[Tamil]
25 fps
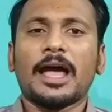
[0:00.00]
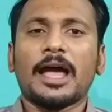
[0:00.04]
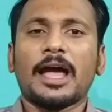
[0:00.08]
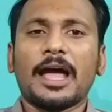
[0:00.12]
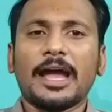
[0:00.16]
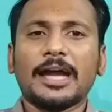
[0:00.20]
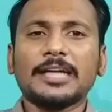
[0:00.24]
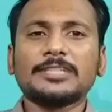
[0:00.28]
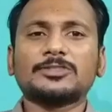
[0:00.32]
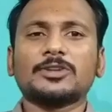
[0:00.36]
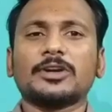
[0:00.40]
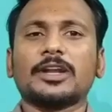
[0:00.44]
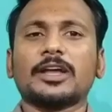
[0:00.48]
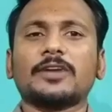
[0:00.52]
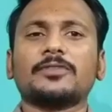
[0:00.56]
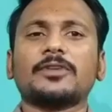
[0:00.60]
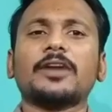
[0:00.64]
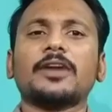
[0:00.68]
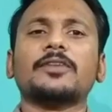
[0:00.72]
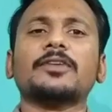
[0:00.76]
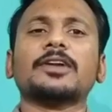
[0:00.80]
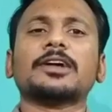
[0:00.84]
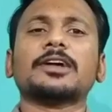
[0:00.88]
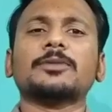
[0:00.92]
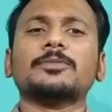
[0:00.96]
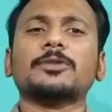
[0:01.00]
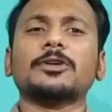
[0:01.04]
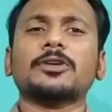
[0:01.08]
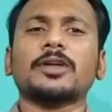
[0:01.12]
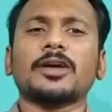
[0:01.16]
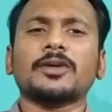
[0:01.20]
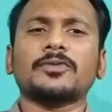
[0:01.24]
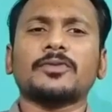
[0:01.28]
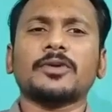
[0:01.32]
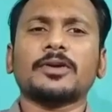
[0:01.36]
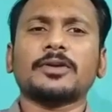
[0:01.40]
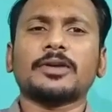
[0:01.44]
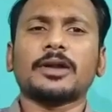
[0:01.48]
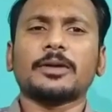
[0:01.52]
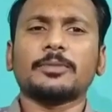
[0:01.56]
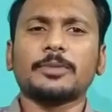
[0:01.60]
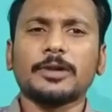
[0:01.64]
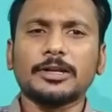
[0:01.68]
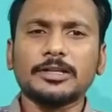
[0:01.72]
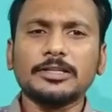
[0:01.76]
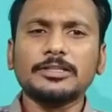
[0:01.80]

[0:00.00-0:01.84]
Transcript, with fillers: Hi, it's our tech friend. Welcome to TechFair Tablet.